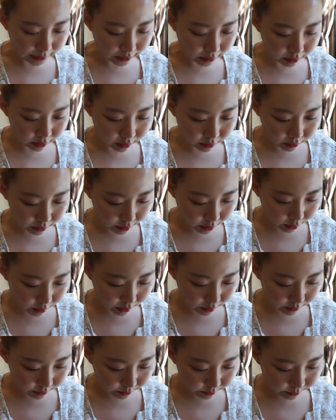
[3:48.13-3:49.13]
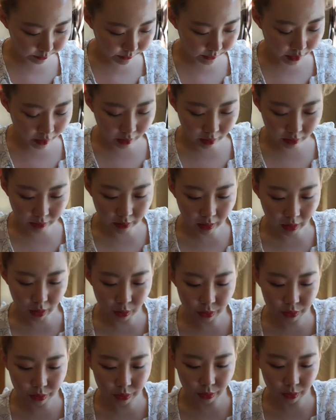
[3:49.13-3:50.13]
它扔掉了，也
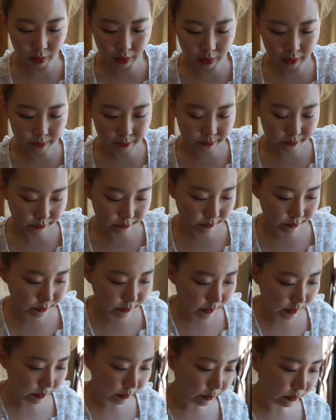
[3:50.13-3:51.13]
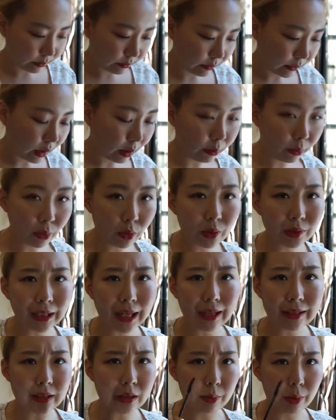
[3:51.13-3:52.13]
好久了。不过
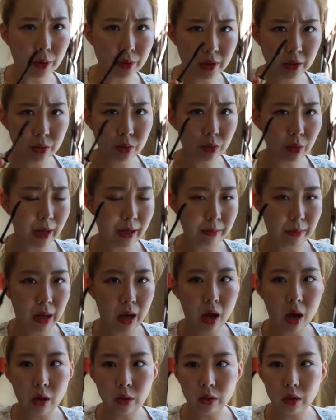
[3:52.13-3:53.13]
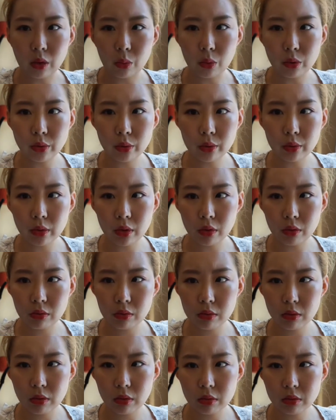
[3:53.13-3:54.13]
它这个保鲜度还蛮好的，我用了
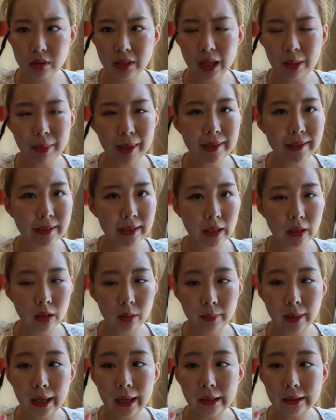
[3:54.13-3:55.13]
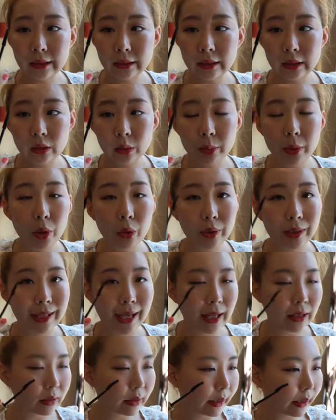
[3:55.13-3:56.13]
大半年了吧，一点都没有
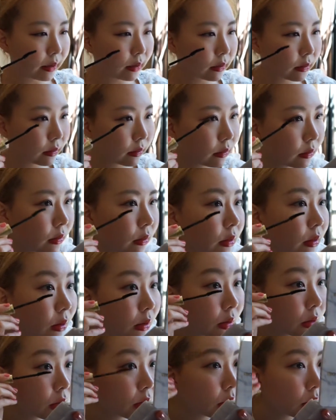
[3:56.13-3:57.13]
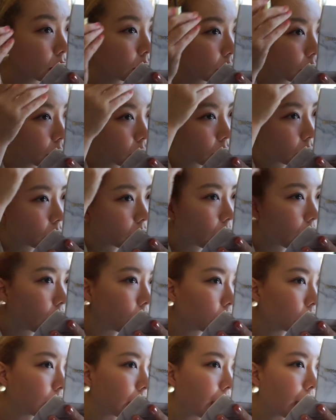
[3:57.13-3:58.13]
干哎。然
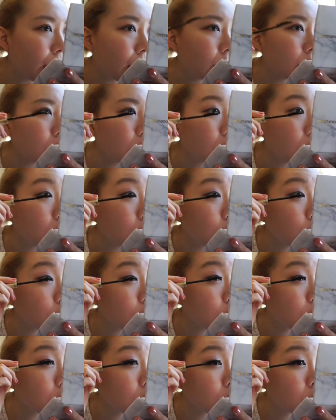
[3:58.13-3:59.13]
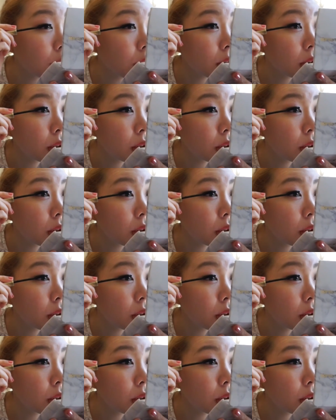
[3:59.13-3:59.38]
后它的效果就是